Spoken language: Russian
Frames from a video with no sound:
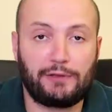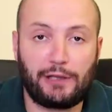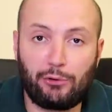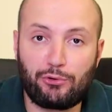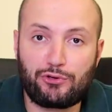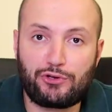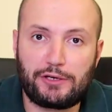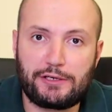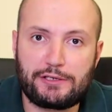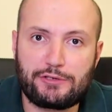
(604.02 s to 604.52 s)
На
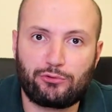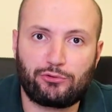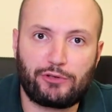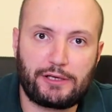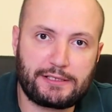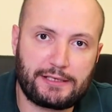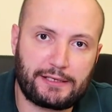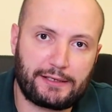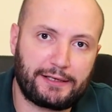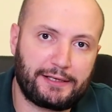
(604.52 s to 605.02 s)
очереди у
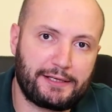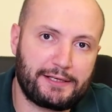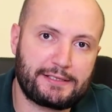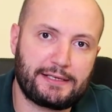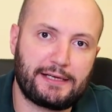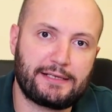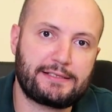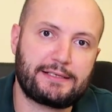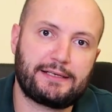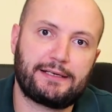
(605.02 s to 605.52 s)
нас
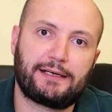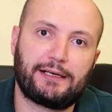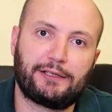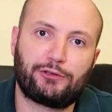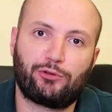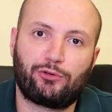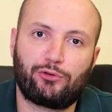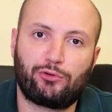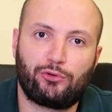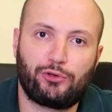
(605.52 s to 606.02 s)
организация,
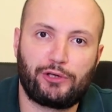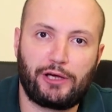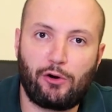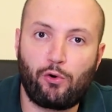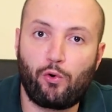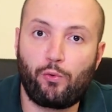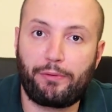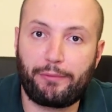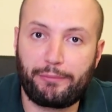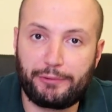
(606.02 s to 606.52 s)
которую я
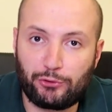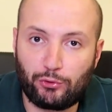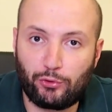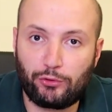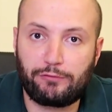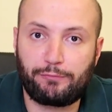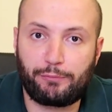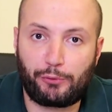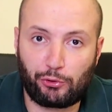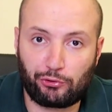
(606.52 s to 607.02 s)
упомянул
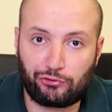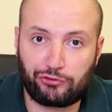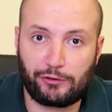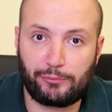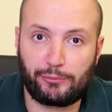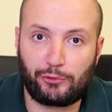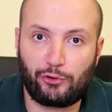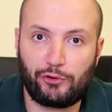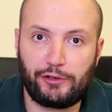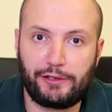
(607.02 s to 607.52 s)
в
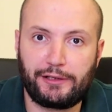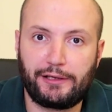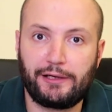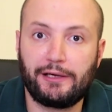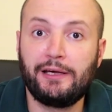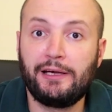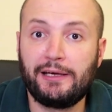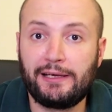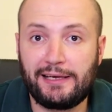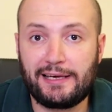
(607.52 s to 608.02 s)
прошлом
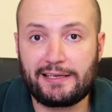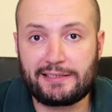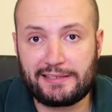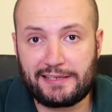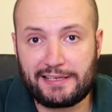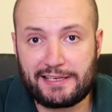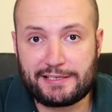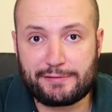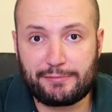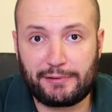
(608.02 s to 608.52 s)
ролике. Если
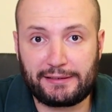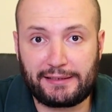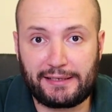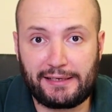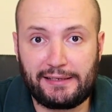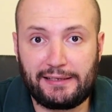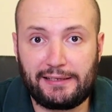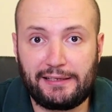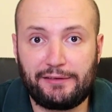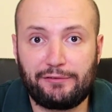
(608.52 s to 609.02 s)
не
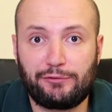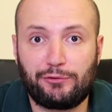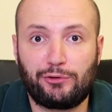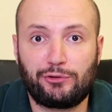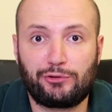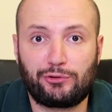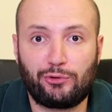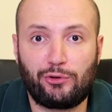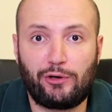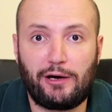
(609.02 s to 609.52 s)
смотрели его,
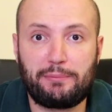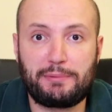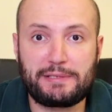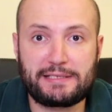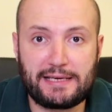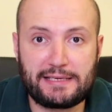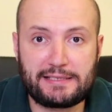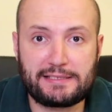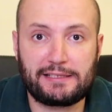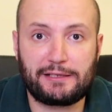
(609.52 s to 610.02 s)
то
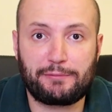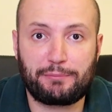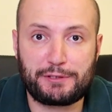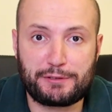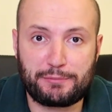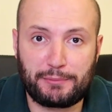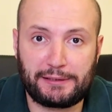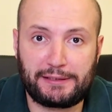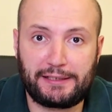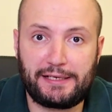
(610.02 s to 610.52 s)
обязательно
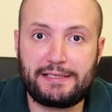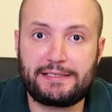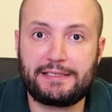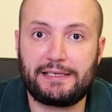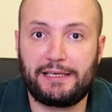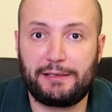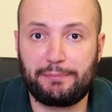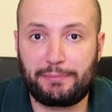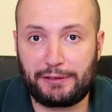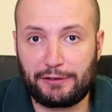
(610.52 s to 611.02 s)
посмотрите
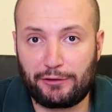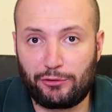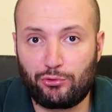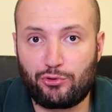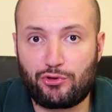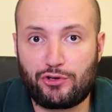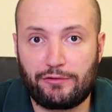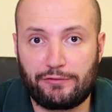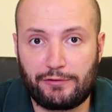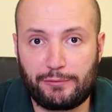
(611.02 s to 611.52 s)
и
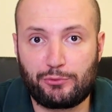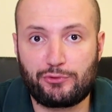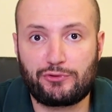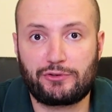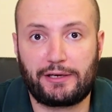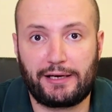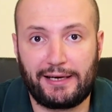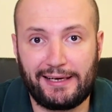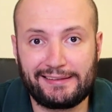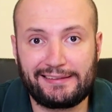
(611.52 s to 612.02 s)
предыдущий
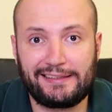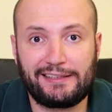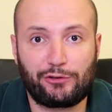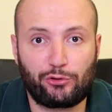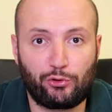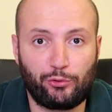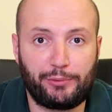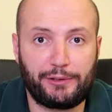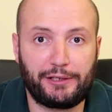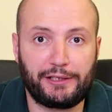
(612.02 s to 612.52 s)
выпуск этой
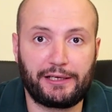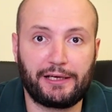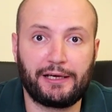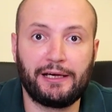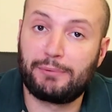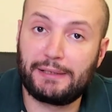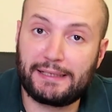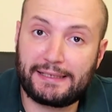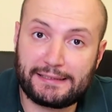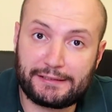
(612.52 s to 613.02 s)
рубрики.
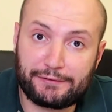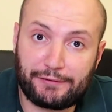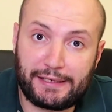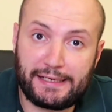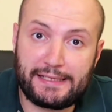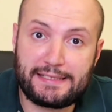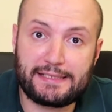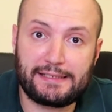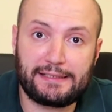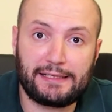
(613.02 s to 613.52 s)

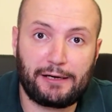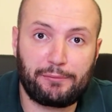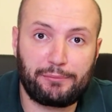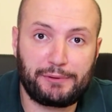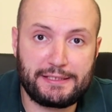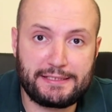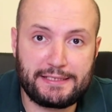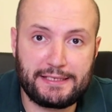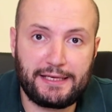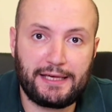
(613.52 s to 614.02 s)
Благотворительное
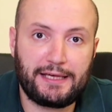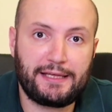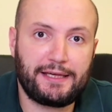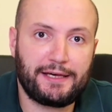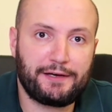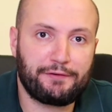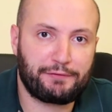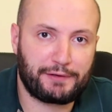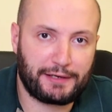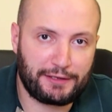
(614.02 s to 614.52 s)

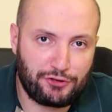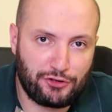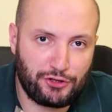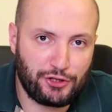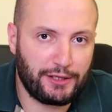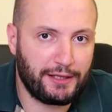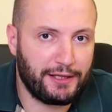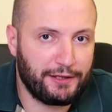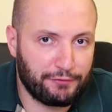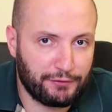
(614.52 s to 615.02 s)
объединение
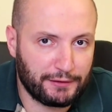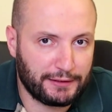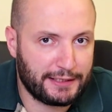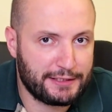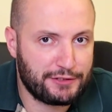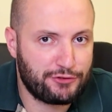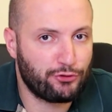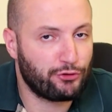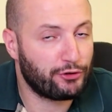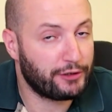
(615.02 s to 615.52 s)
«Врачи и
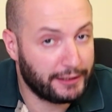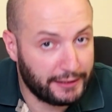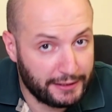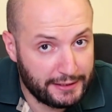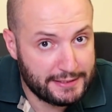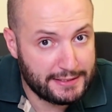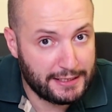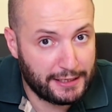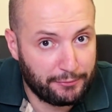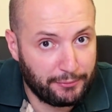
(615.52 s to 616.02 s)
волонтеры
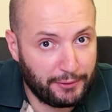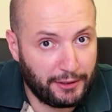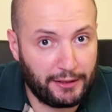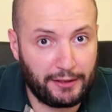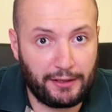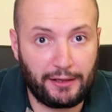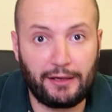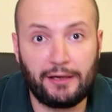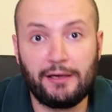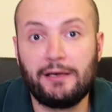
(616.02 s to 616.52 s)
из
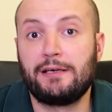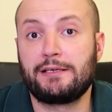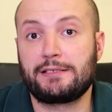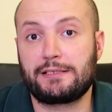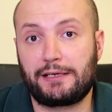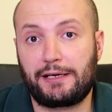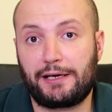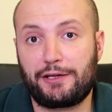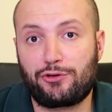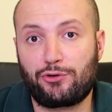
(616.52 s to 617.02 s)
Армении»,
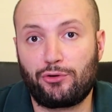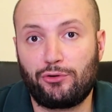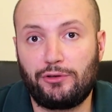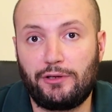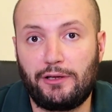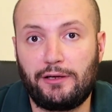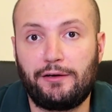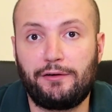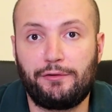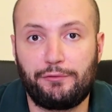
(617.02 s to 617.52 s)

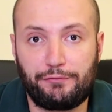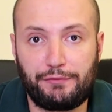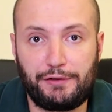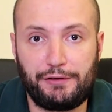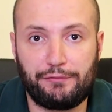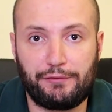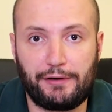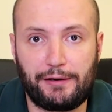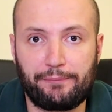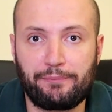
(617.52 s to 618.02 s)
сокращенно
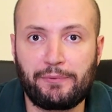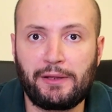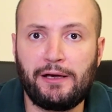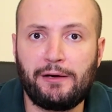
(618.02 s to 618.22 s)
«ВИВА».